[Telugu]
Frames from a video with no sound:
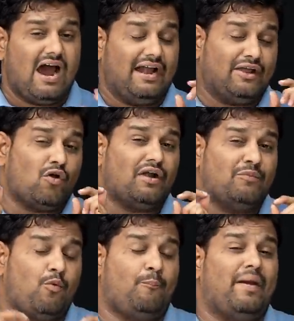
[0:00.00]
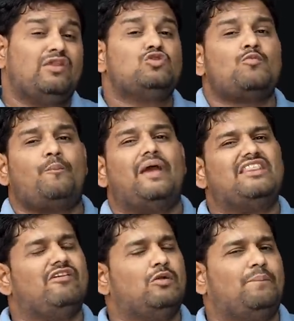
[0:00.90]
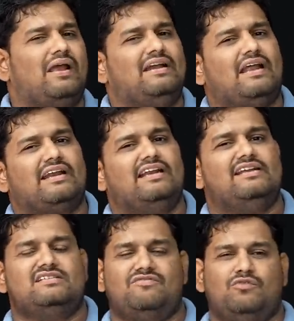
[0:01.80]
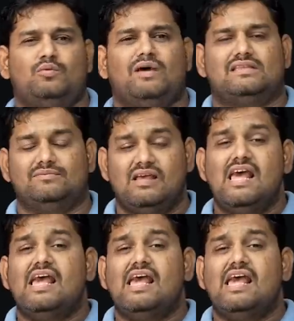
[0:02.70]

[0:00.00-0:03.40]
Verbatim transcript: అండ్ ఇంకోటి ముప్పై నుంచి ముప్పై ఐదు వేల రూపాయలను టార్గెట్ చేసే ఫోన్ మాత్రం